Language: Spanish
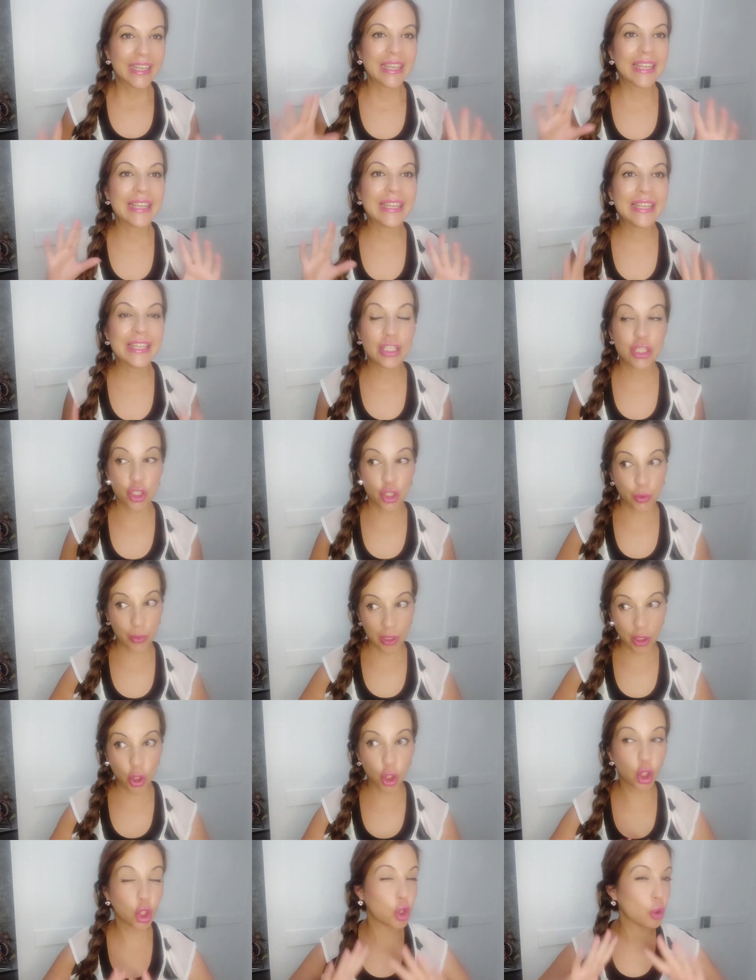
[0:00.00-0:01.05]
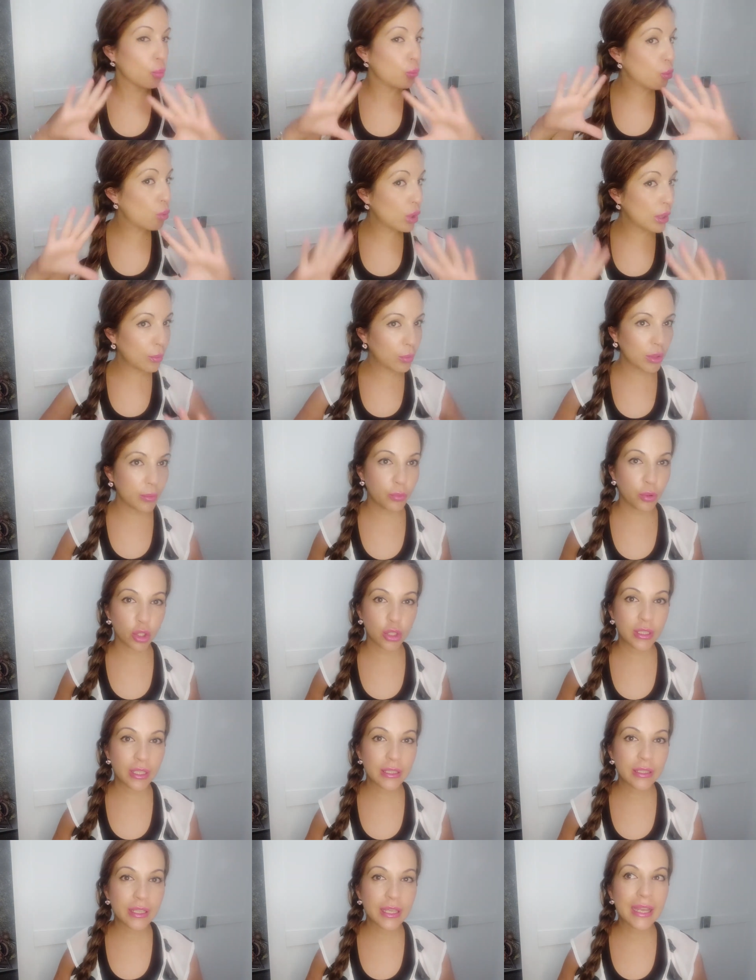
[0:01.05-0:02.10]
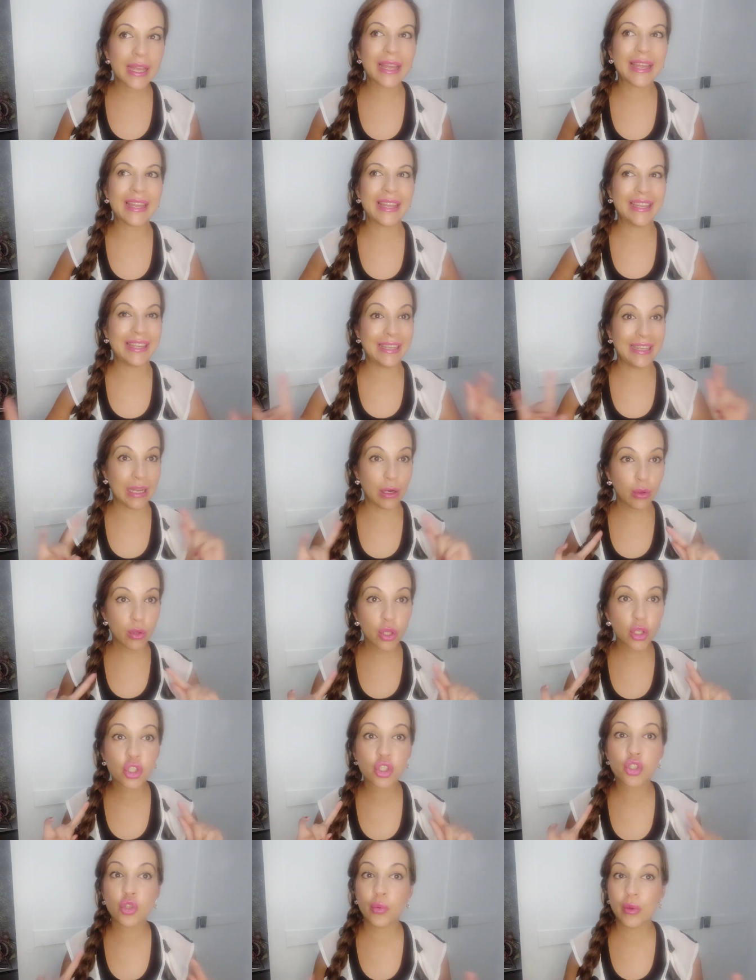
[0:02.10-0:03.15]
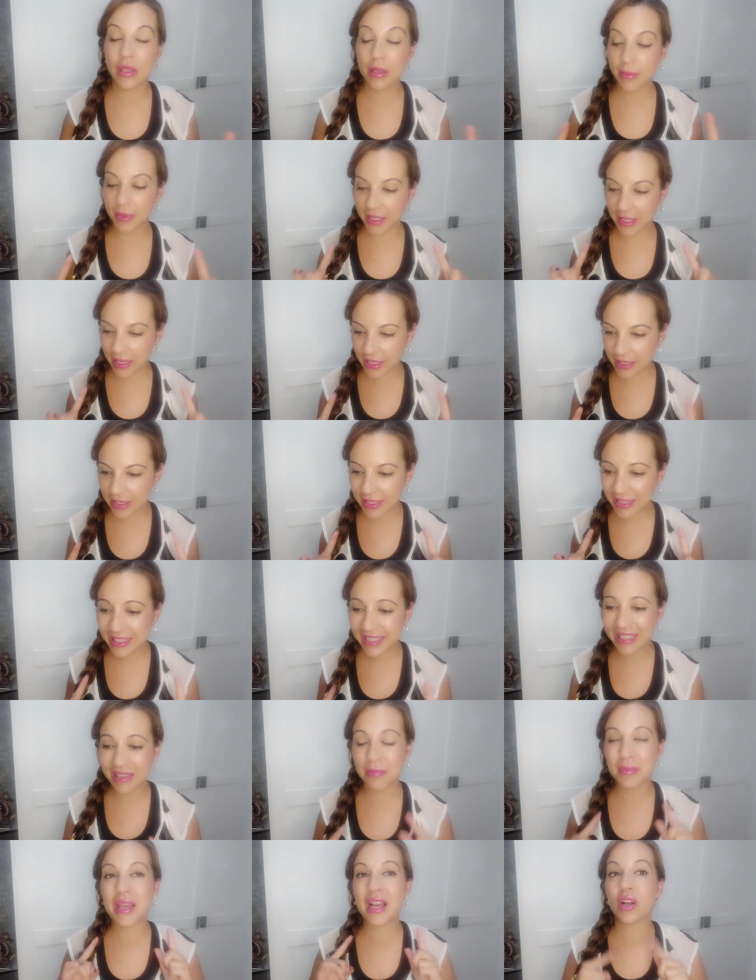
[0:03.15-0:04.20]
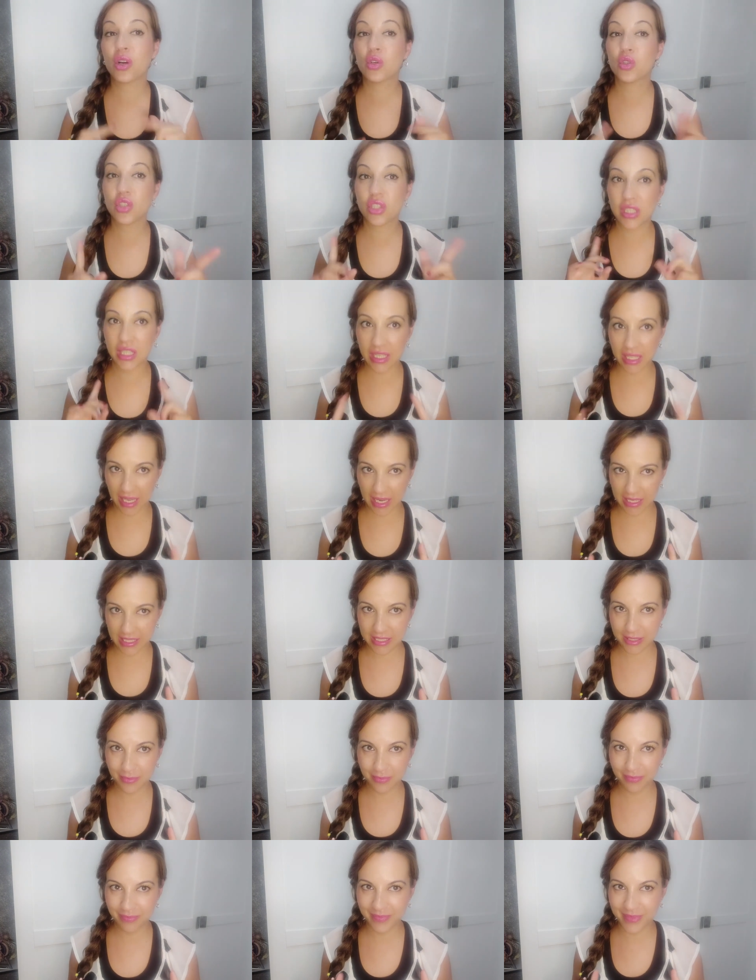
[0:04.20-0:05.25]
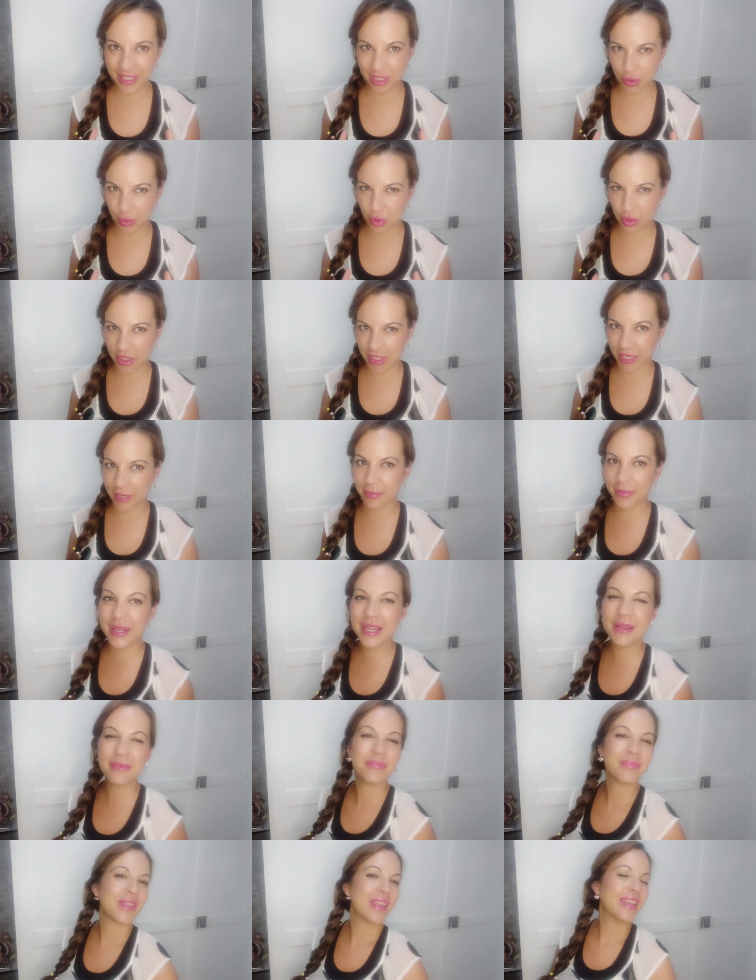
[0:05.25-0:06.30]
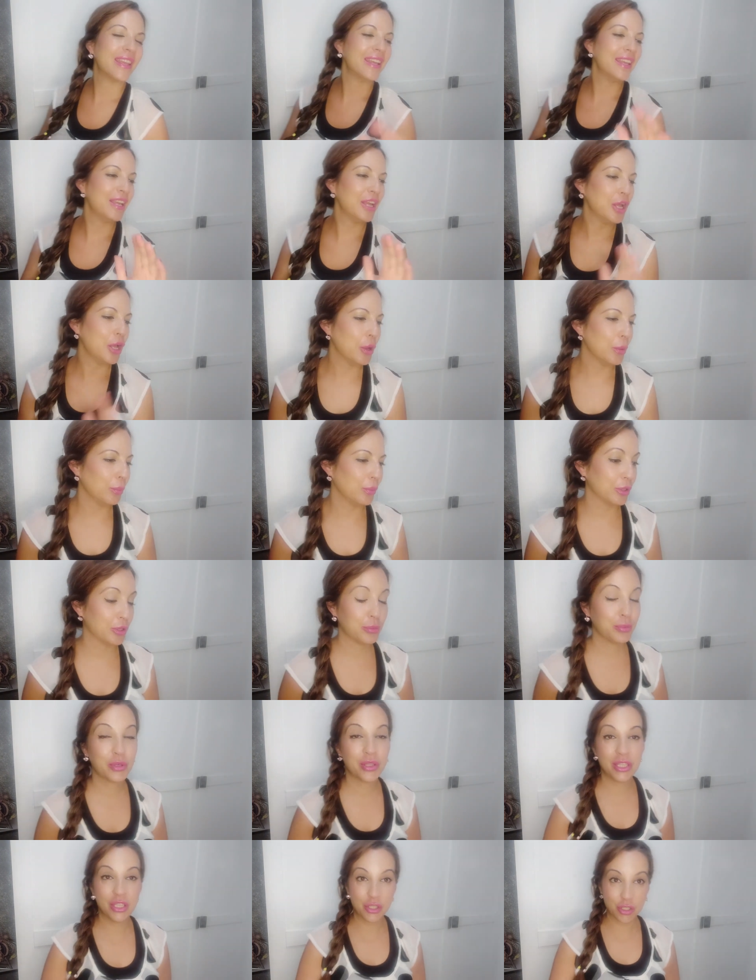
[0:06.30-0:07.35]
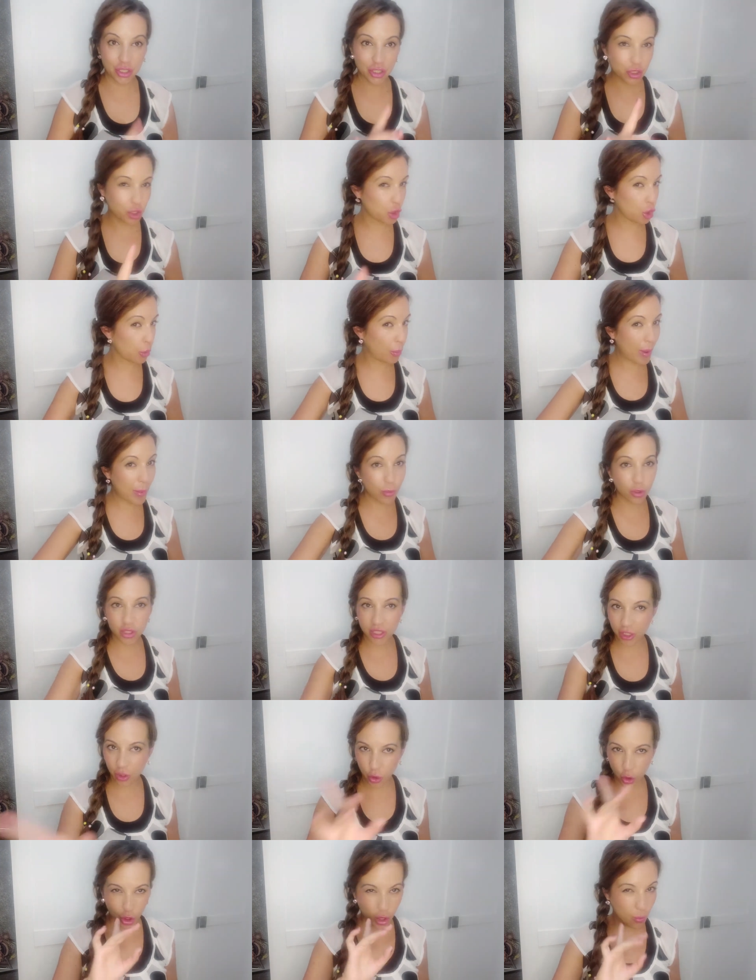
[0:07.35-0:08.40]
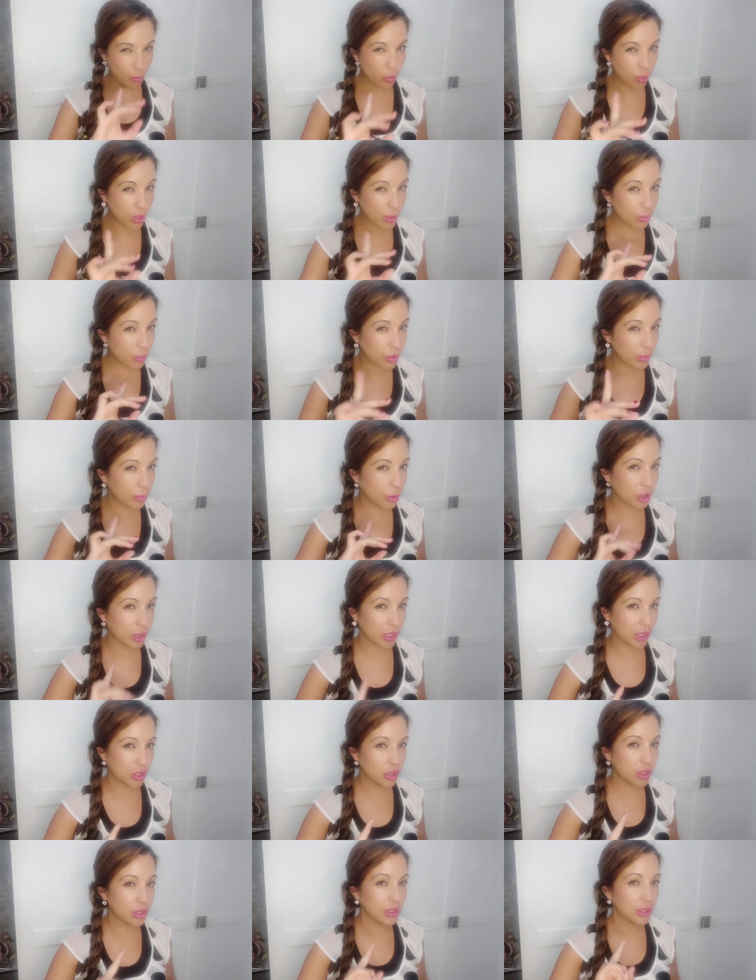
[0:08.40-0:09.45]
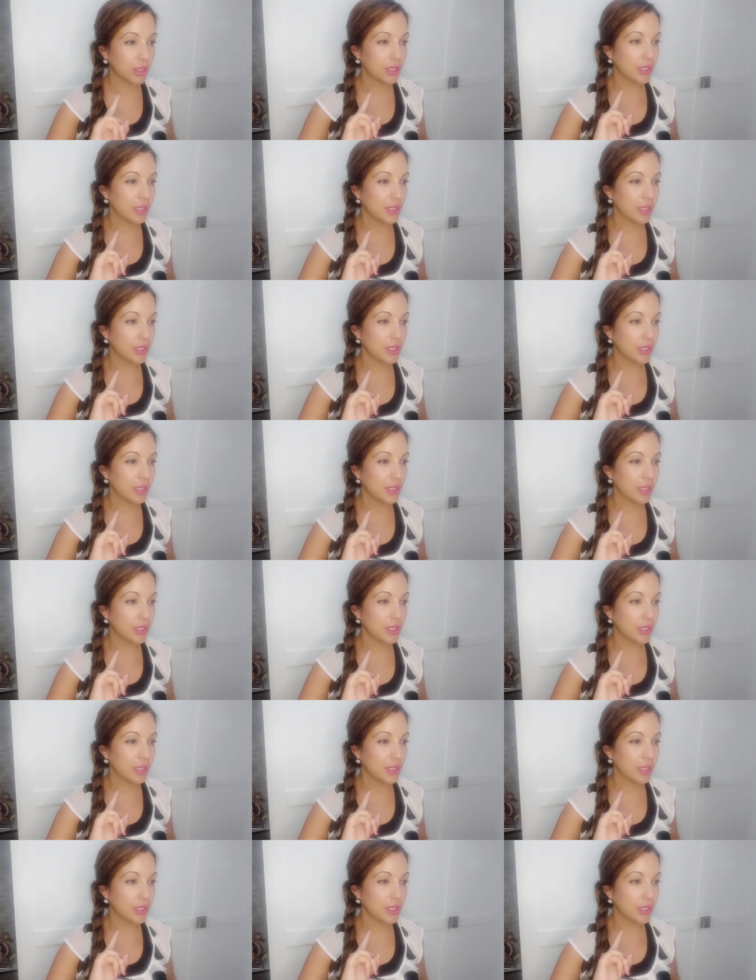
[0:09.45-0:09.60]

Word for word: y sobre todo, muy muy importante, el audio subliminar que me aconsejáis escuchar, ¿vale? Bueno, pues dicho esto, nos vemos dentro de muy muy poquito,